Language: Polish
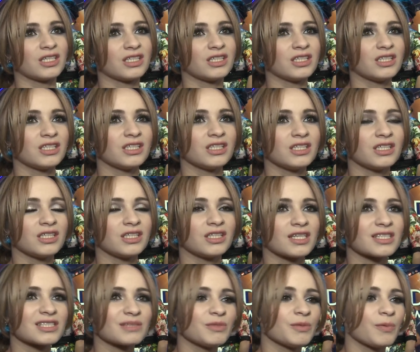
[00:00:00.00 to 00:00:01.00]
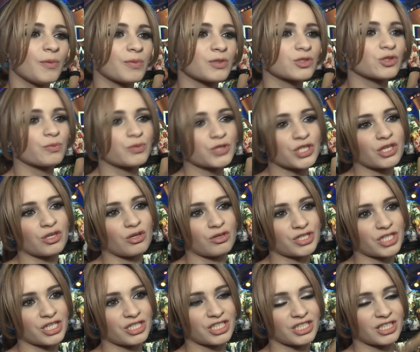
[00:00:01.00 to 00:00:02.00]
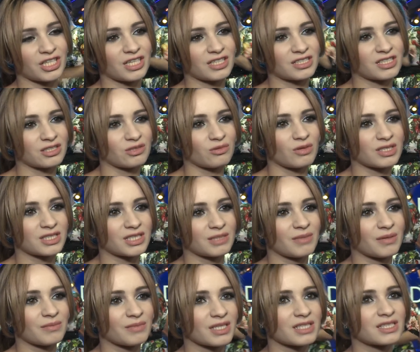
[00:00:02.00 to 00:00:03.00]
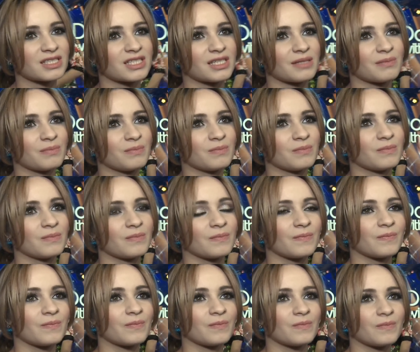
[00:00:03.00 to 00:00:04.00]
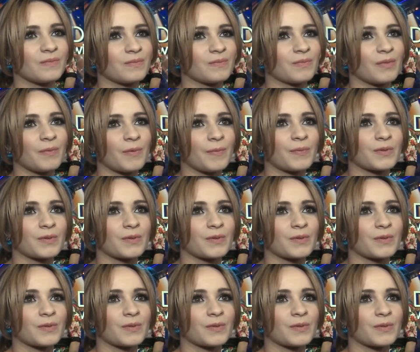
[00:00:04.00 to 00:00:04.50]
i, i jest mi po prostu przykro, że, że taka sytuacja ma miejsce, bo po